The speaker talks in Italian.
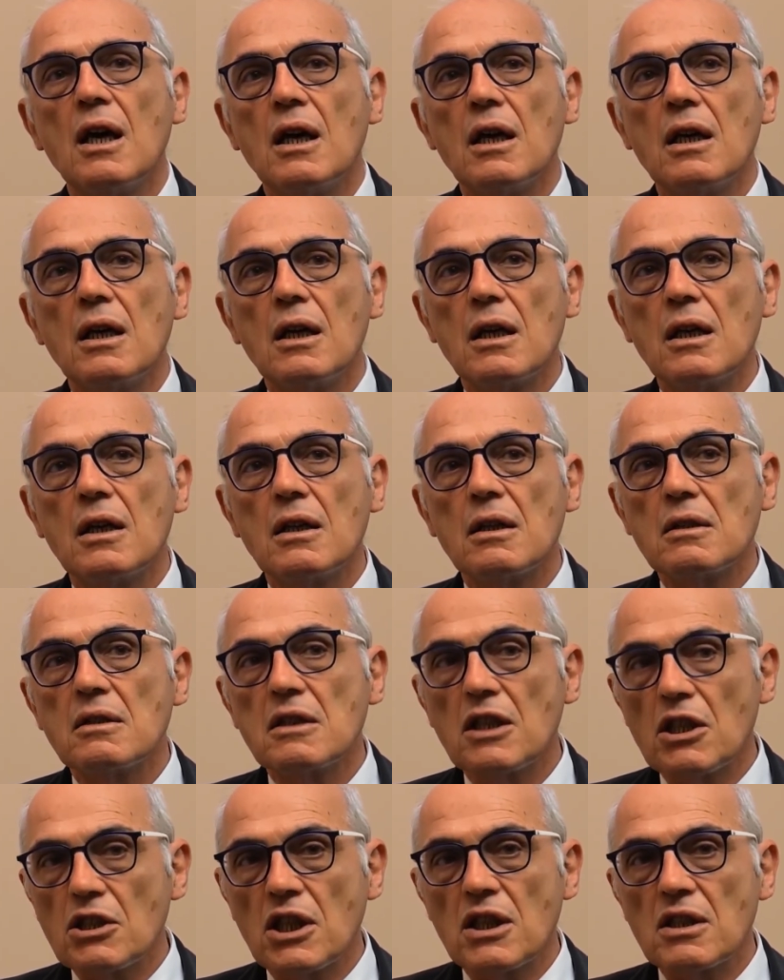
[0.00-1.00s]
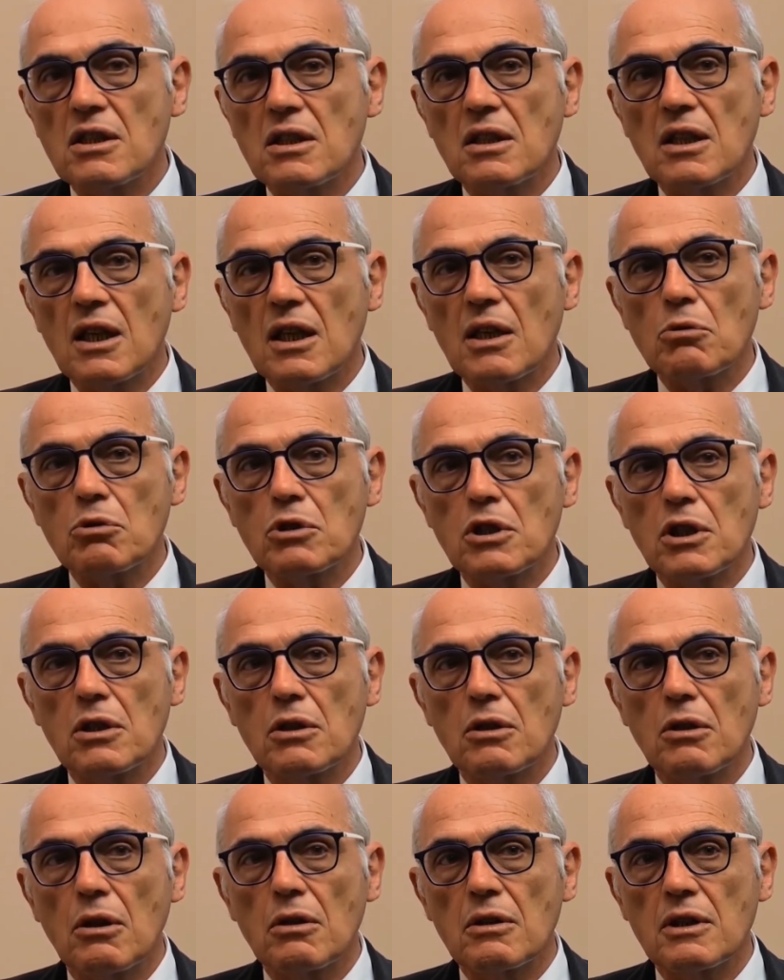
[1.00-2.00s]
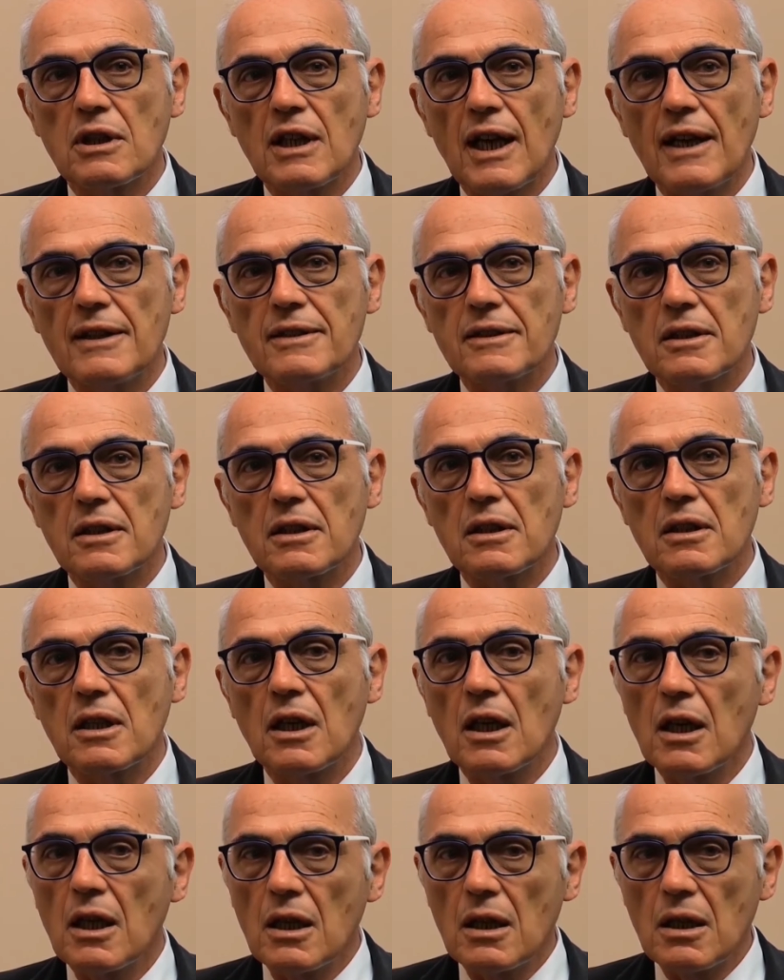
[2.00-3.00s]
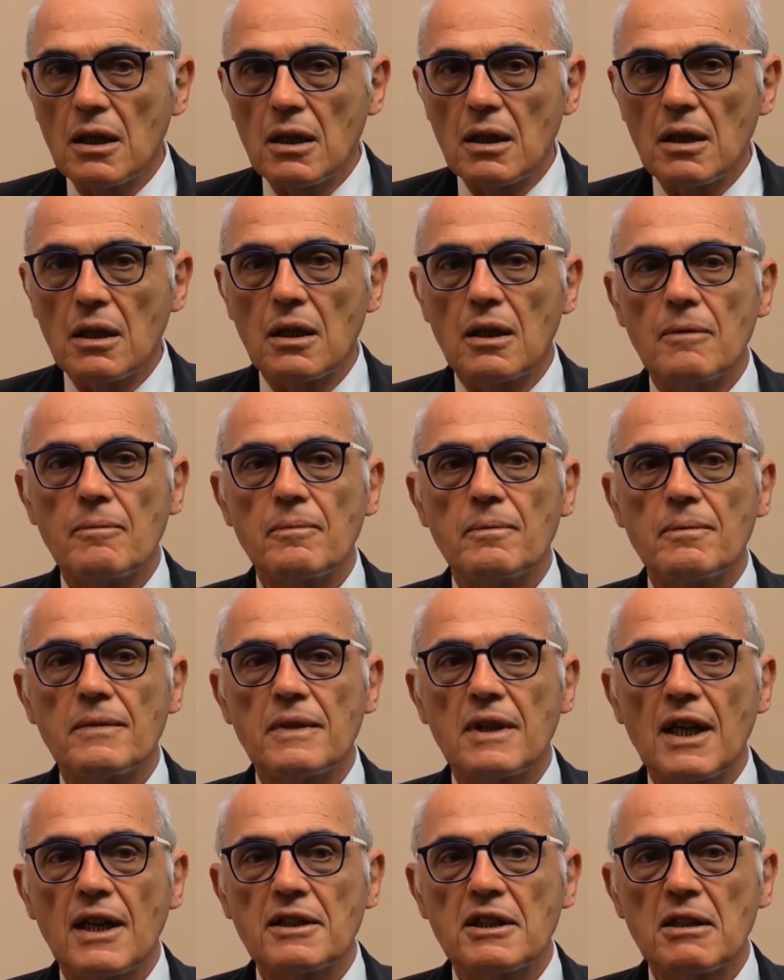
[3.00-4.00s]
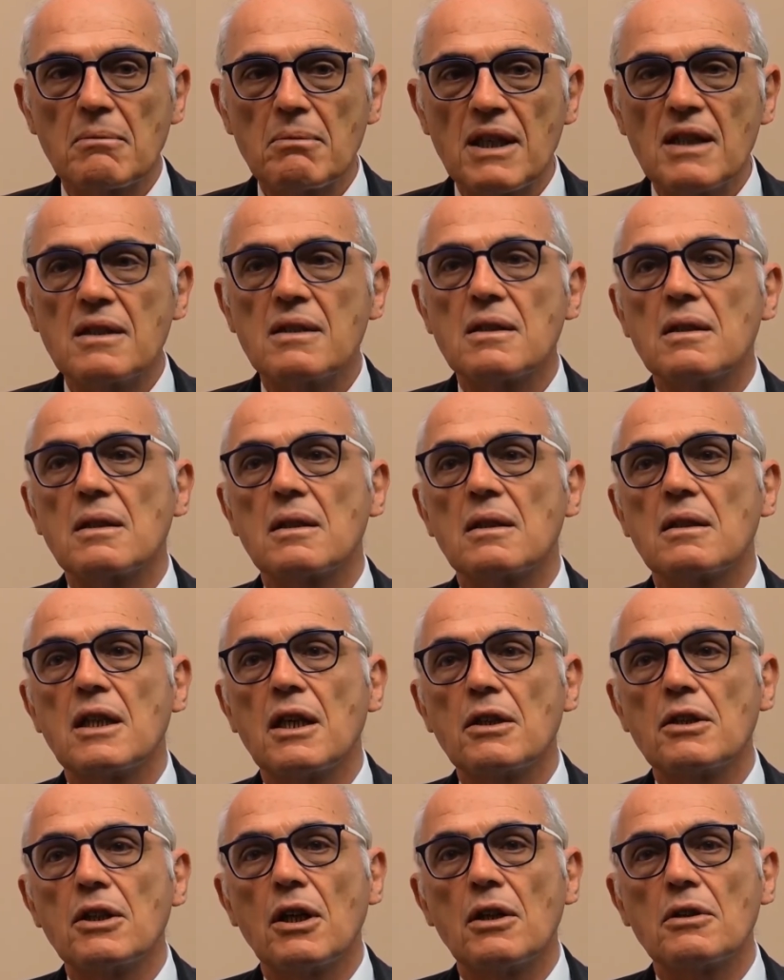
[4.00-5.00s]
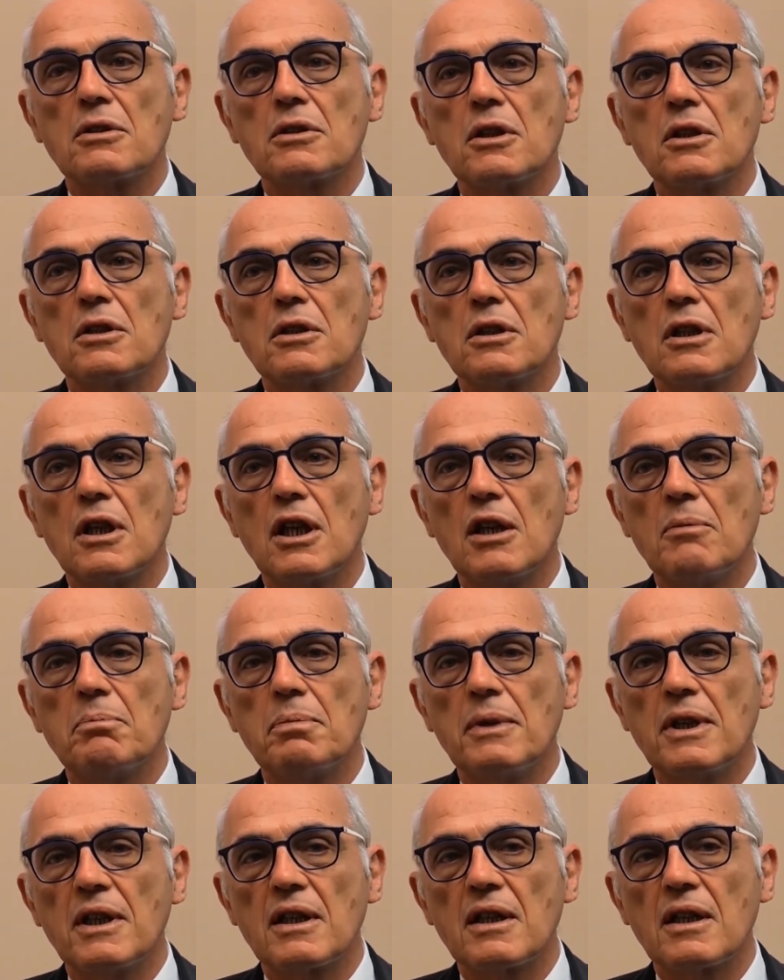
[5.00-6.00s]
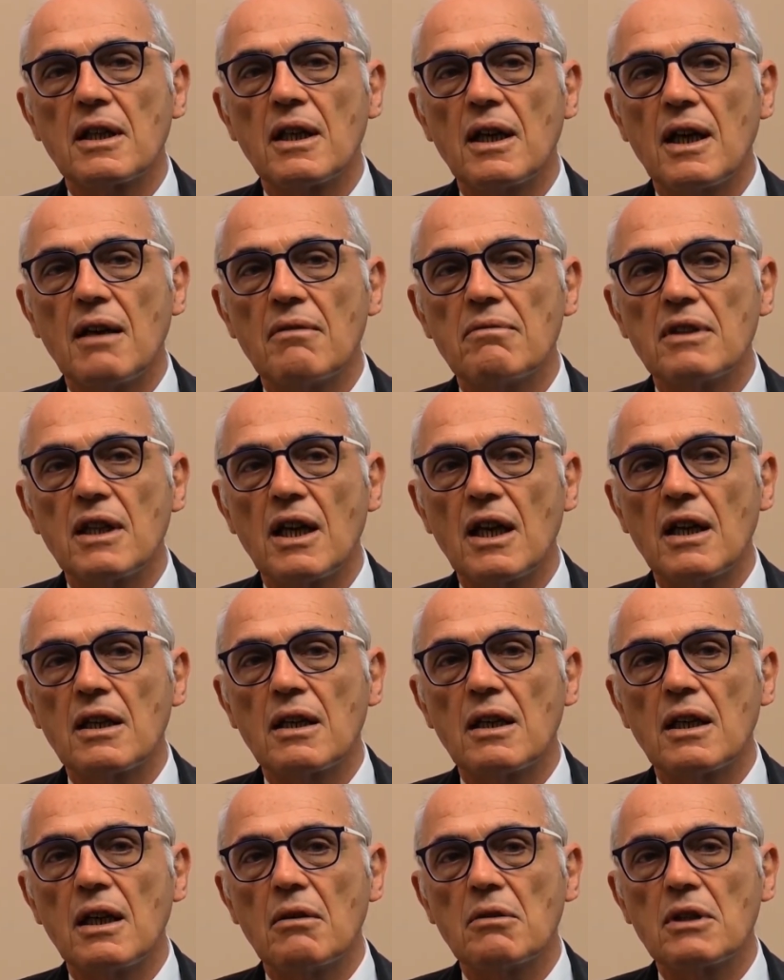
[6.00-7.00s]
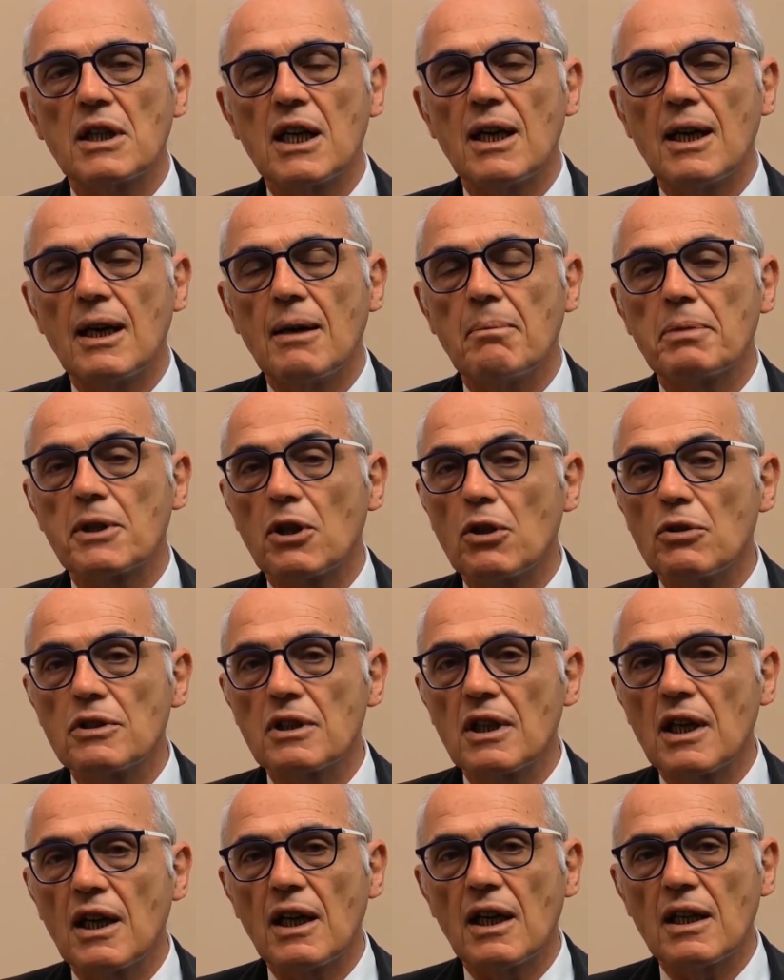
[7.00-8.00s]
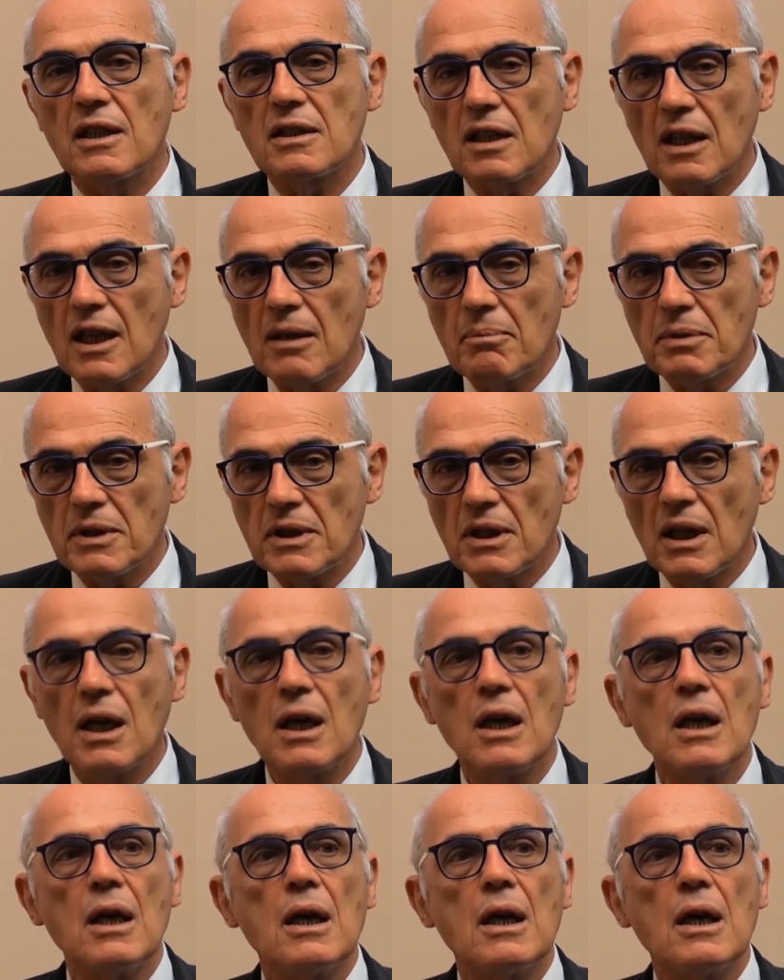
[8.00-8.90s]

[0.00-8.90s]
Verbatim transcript: eh, necessita l'ausilio di altri Ehm, di altri mezzi diagnostici e per avviare a una pronta terapia.